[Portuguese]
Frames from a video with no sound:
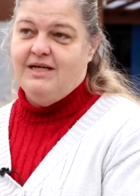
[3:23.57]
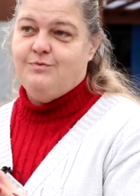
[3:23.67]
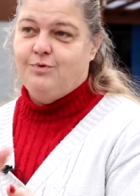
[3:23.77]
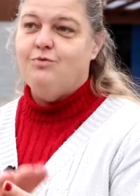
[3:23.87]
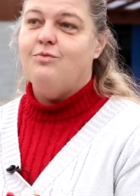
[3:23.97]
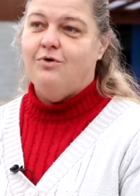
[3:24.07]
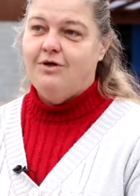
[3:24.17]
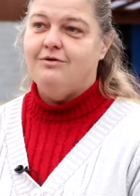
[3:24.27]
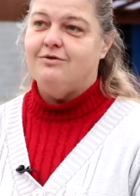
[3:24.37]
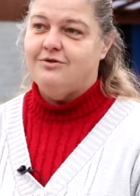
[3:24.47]
Mas para um
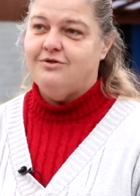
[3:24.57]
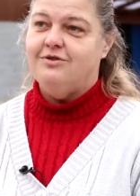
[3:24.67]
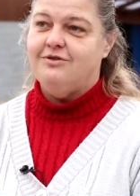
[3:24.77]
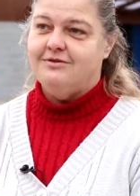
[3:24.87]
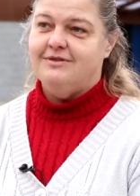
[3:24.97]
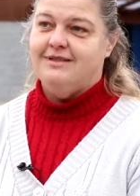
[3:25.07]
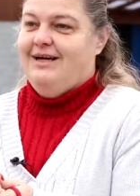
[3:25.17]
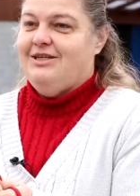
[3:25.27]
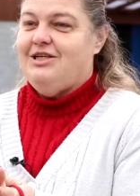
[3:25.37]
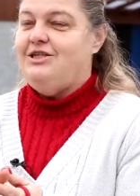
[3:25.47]
molho gostoso,
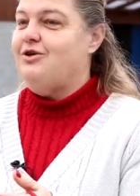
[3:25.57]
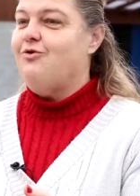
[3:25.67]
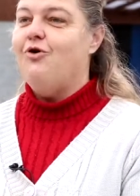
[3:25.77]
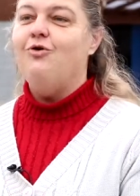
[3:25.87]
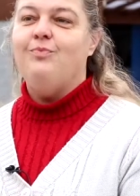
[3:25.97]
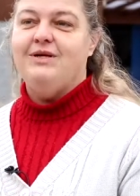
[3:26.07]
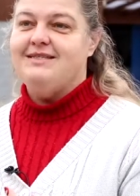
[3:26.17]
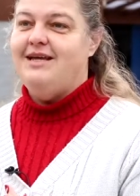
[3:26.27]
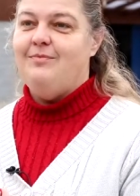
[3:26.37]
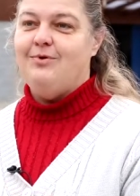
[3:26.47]
a gente compra
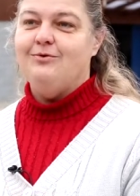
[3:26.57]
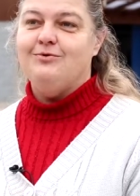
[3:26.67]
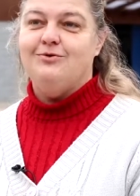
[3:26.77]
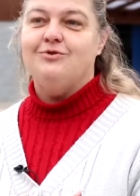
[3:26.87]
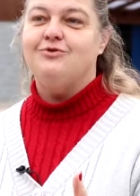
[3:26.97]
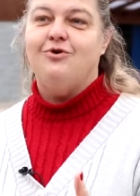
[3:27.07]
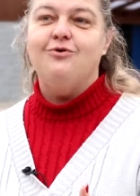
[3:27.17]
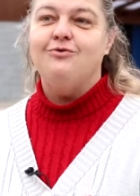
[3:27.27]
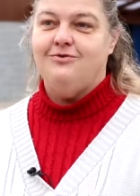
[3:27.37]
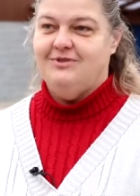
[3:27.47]
sempre uns dos
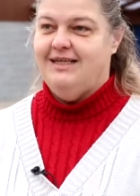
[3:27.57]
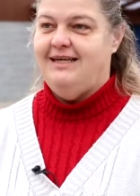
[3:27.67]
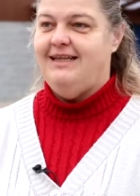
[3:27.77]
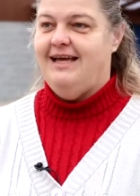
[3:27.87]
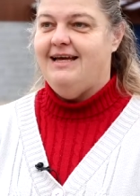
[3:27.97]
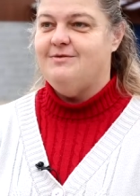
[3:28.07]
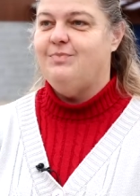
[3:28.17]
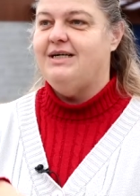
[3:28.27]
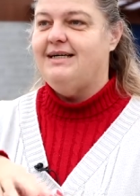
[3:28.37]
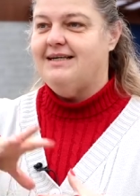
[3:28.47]
outros ali, né? As
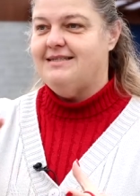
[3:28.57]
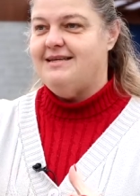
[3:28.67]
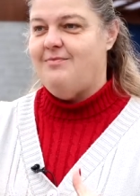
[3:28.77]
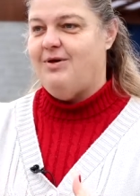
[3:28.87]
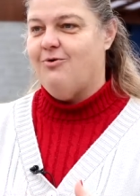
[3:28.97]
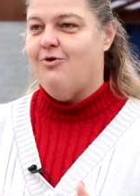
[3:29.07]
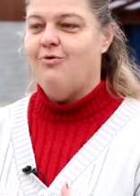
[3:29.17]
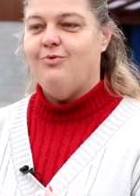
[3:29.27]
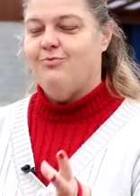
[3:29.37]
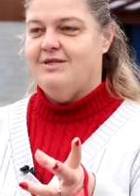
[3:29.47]
bancas sempre
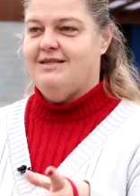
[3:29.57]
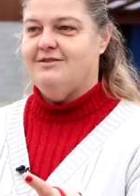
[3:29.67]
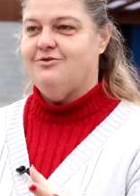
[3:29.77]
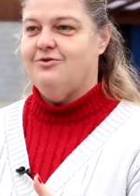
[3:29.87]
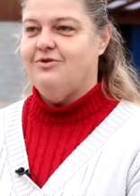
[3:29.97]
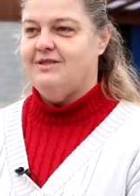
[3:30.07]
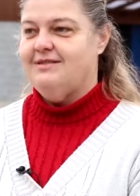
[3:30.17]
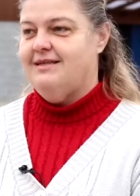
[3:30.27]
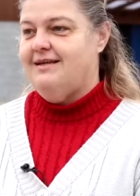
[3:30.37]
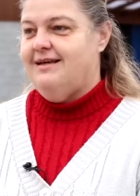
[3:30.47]
compram umas das
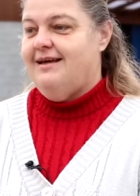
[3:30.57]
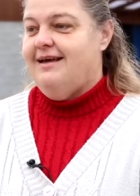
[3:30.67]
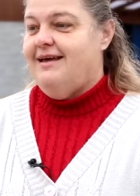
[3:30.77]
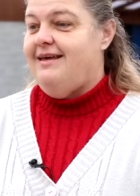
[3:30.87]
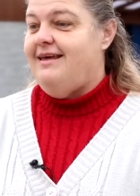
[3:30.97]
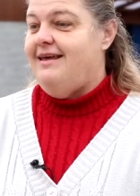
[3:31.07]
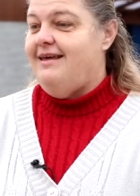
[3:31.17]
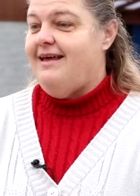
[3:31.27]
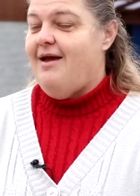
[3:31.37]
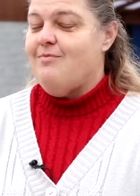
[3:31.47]
outras.
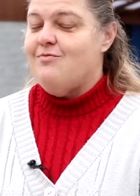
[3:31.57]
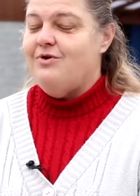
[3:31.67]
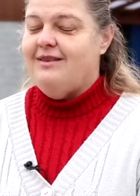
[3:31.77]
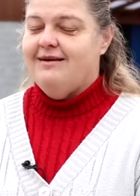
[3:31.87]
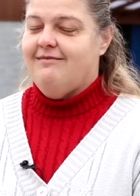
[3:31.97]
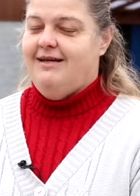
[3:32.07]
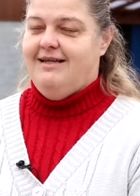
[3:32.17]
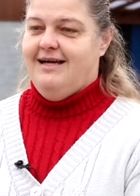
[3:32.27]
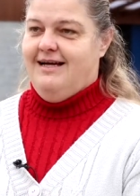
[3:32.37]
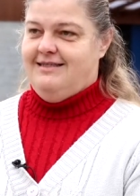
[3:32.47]
E é muita
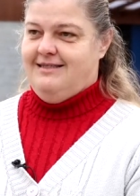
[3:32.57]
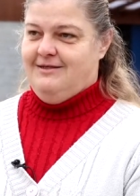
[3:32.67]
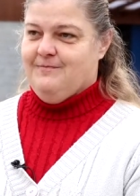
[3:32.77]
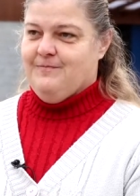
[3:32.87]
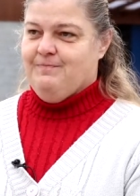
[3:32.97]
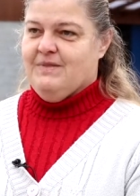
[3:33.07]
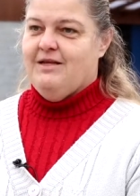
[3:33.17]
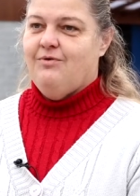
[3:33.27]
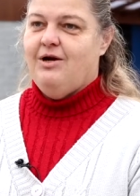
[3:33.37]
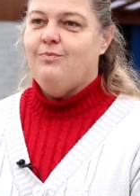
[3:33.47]
qualidade.
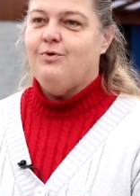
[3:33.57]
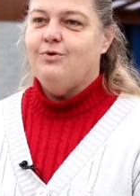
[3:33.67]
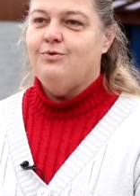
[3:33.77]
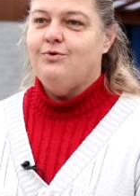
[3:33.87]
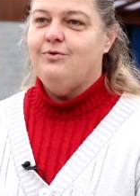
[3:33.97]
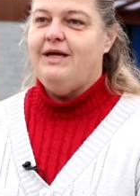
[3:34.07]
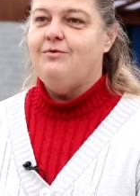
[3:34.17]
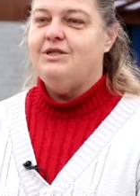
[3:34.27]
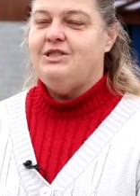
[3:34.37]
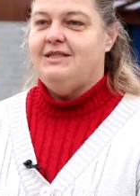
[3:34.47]
Não é um produto
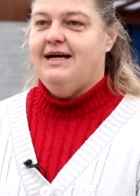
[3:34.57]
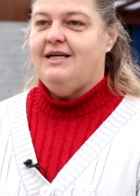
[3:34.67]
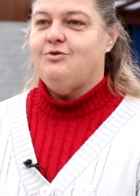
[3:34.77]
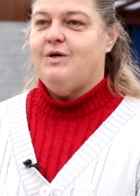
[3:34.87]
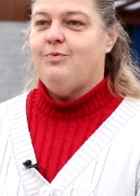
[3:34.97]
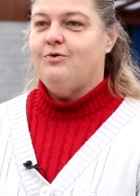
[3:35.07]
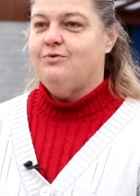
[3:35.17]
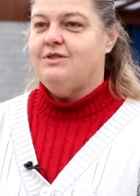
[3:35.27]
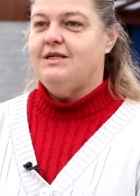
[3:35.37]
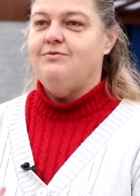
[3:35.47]
em quantidade, uma
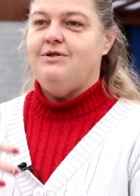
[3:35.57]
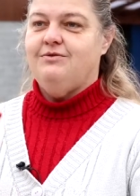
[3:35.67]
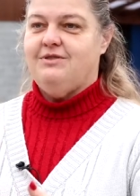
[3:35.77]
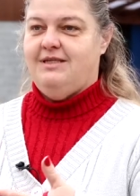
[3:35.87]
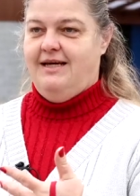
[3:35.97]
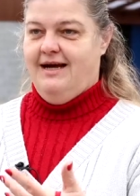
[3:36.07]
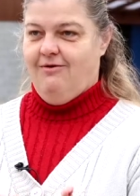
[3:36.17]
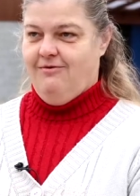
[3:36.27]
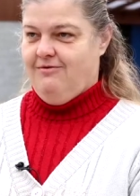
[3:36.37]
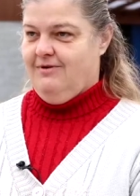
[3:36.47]
produção industrial.